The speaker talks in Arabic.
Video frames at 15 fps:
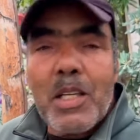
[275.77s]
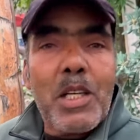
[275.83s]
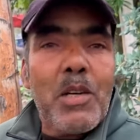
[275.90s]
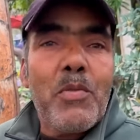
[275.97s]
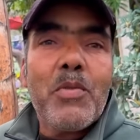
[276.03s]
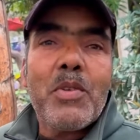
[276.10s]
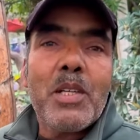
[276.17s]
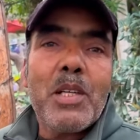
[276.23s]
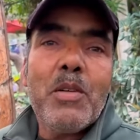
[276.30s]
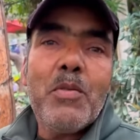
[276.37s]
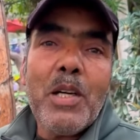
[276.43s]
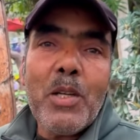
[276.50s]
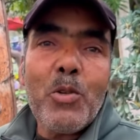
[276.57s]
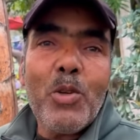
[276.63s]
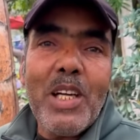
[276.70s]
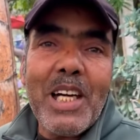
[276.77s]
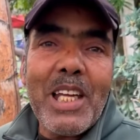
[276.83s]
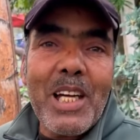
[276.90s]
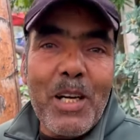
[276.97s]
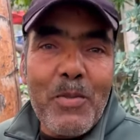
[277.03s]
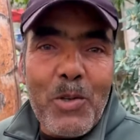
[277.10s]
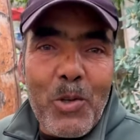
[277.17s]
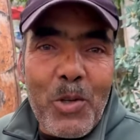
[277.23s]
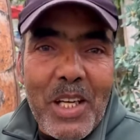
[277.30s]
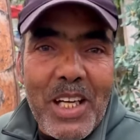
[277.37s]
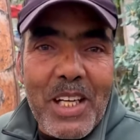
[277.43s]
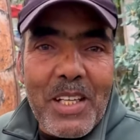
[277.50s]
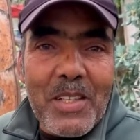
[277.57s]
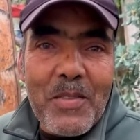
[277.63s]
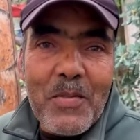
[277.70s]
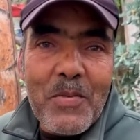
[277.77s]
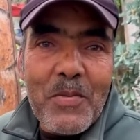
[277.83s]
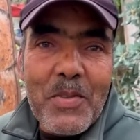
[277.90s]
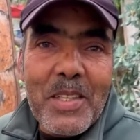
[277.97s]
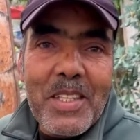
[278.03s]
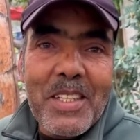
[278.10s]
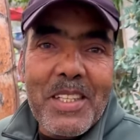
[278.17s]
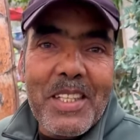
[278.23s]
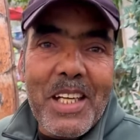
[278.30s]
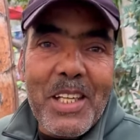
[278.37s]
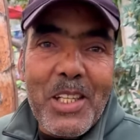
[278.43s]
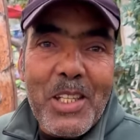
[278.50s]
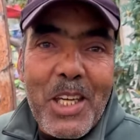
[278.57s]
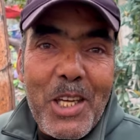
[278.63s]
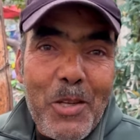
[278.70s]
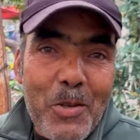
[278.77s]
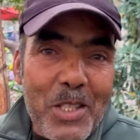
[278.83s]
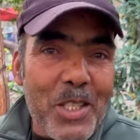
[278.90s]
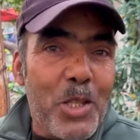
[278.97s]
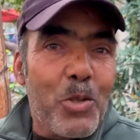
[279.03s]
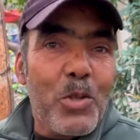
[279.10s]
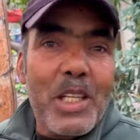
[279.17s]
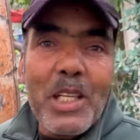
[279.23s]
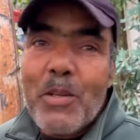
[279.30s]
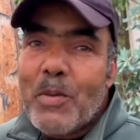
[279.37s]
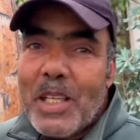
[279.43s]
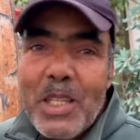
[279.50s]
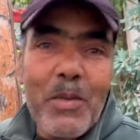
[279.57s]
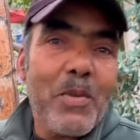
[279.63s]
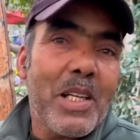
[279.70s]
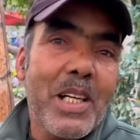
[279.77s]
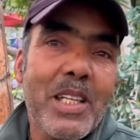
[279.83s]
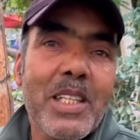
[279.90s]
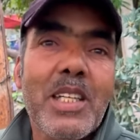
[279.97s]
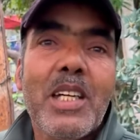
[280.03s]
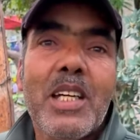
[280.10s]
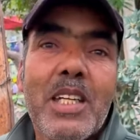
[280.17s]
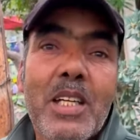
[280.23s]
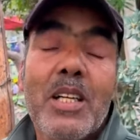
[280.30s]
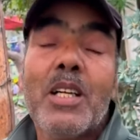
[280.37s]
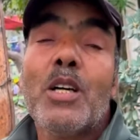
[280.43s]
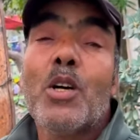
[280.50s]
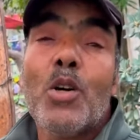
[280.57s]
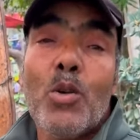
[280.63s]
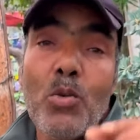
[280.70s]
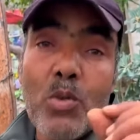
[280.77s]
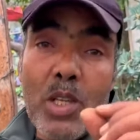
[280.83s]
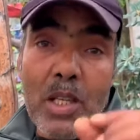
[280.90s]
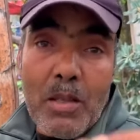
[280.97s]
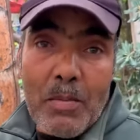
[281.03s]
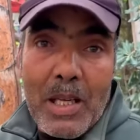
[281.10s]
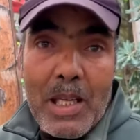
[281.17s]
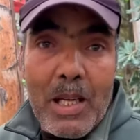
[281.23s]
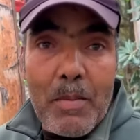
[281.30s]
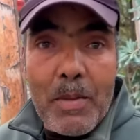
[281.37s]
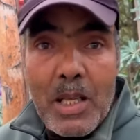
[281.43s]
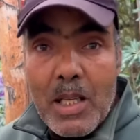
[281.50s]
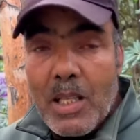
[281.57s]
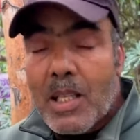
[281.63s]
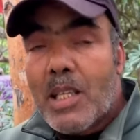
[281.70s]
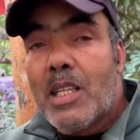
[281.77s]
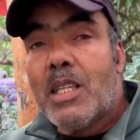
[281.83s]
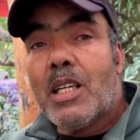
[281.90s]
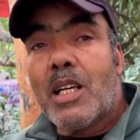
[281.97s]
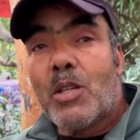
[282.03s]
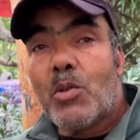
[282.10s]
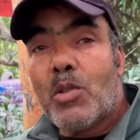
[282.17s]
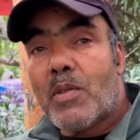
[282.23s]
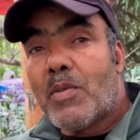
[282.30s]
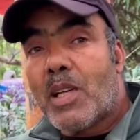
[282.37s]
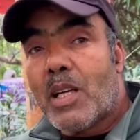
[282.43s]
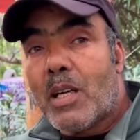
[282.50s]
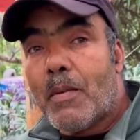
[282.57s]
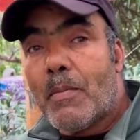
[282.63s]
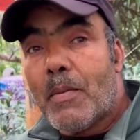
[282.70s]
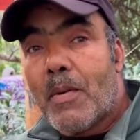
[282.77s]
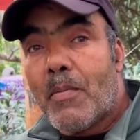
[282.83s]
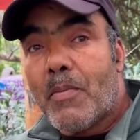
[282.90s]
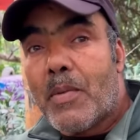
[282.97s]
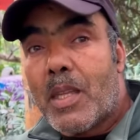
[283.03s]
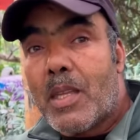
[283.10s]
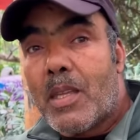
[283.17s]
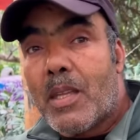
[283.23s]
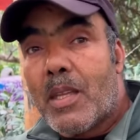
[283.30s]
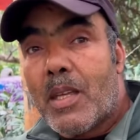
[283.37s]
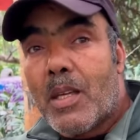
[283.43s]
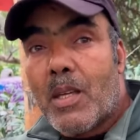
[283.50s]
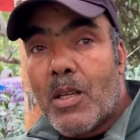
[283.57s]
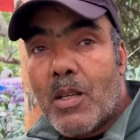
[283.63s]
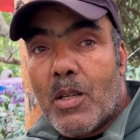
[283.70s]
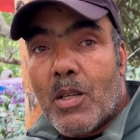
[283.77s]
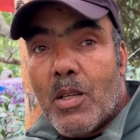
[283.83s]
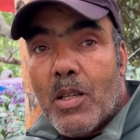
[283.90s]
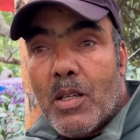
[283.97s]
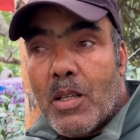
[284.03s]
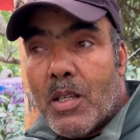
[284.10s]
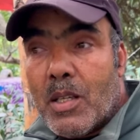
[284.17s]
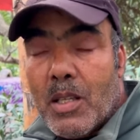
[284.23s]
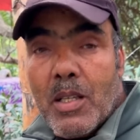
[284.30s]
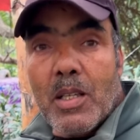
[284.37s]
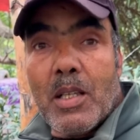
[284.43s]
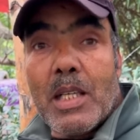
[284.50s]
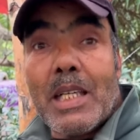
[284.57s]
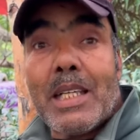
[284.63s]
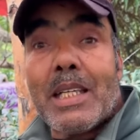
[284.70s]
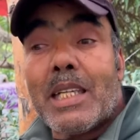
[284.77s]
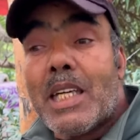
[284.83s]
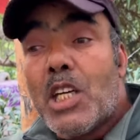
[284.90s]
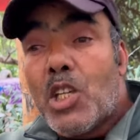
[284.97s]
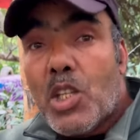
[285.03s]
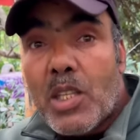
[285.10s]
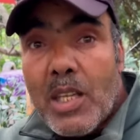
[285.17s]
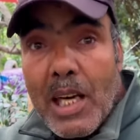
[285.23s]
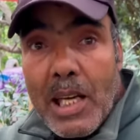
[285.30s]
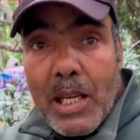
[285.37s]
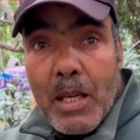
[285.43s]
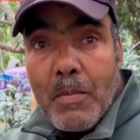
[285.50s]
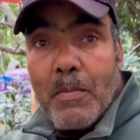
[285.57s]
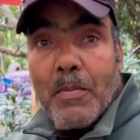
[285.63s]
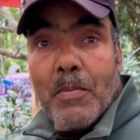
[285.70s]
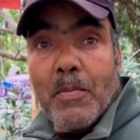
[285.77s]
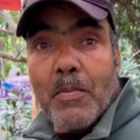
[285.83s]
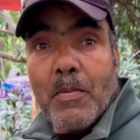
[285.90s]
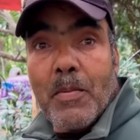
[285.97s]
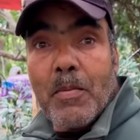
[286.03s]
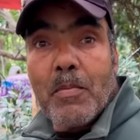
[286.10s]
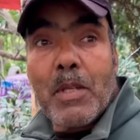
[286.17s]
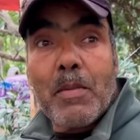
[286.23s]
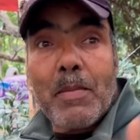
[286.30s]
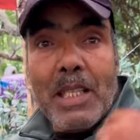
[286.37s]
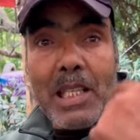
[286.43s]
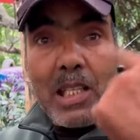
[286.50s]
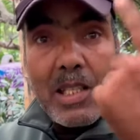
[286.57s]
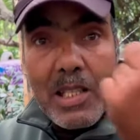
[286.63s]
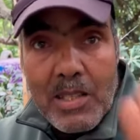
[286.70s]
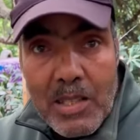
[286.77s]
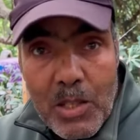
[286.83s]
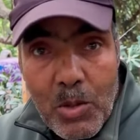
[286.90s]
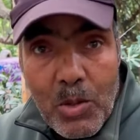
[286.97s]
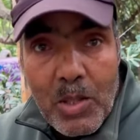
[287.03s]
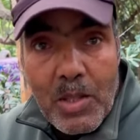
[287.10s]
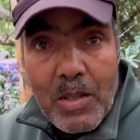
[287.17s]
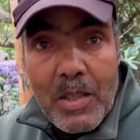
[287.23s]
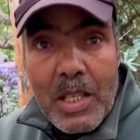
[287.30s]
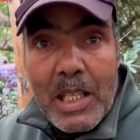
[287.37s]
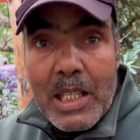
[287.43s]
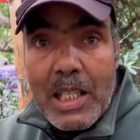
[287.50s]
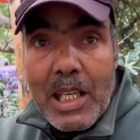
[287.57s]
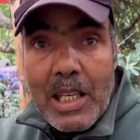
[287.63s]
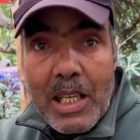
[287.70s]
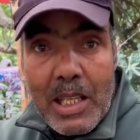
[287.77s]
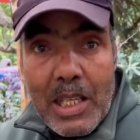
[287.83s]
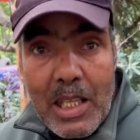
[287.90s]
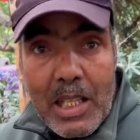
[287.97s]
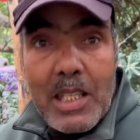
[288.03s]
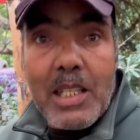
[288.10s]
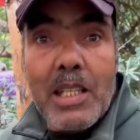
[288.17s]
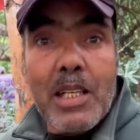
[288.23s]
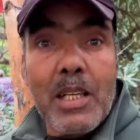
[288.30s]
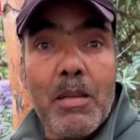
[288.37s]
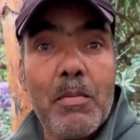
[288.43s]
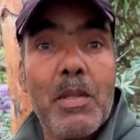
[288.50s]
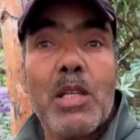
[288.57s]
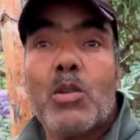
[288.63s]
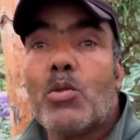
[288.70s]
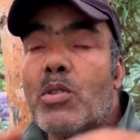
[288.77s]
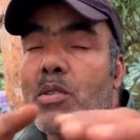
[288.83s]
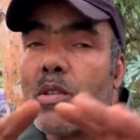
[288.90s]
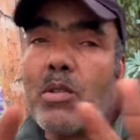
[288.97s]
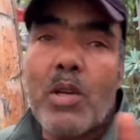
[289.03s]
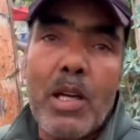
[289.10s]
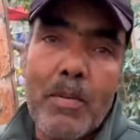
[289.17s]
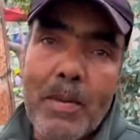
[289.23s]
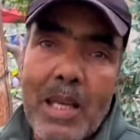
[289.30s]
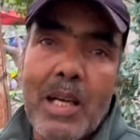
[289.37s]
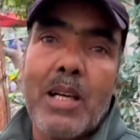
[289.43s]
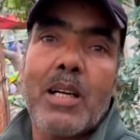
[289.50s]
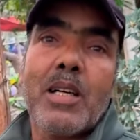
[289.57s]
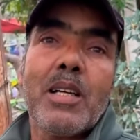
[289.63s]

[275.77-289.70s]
كيف كيف عنده العلاقة في القرآن يعني التيني والزيتوني كيف حتى في الارضيه كذا وكاين بعض الامراض اللي هي كتكون في الكرم آه كيشدها الكرم باش ما طلعش الزيتون يلا كيحيد الكرم كيكون الزيتون راه بلغ